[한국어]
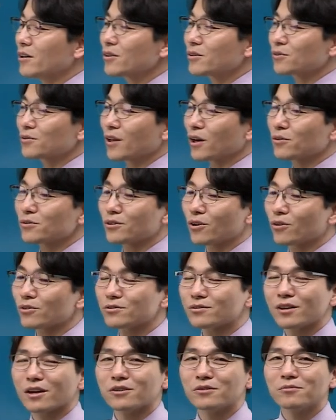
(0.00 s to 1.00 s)
이것도 되고
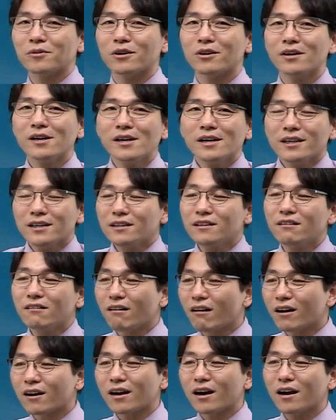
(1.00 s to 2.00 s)
저것도 되고 뭐
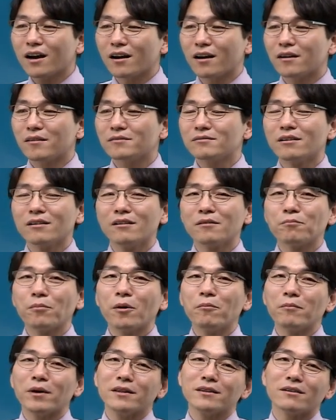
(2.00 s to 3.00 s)
이거 하나 어?
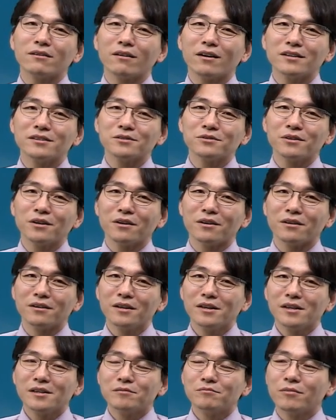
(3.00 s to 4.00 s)
법 만들어 가지고요.
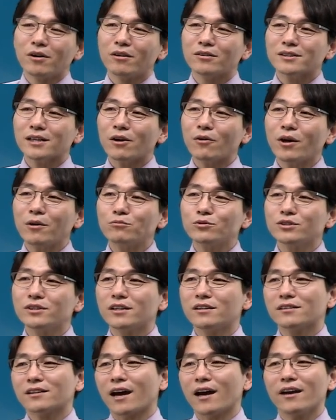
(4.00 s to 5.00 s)
뭐 사회
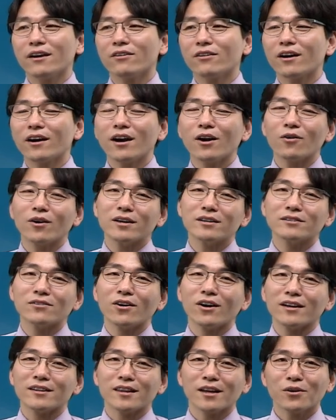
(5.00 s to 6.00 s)
문제를 다 해결하려고 하는
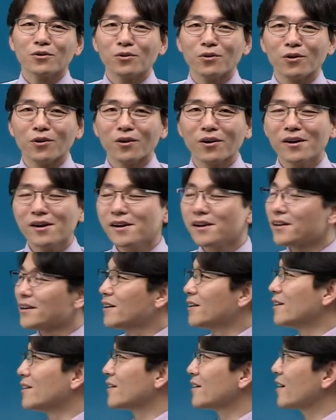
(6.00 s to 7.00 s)
것 같았고
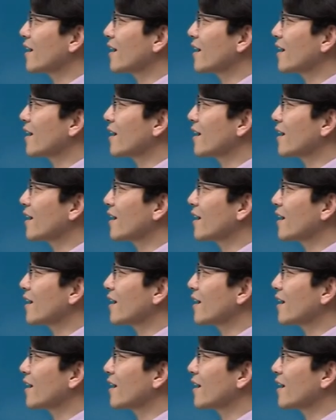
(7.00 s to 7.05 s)
어,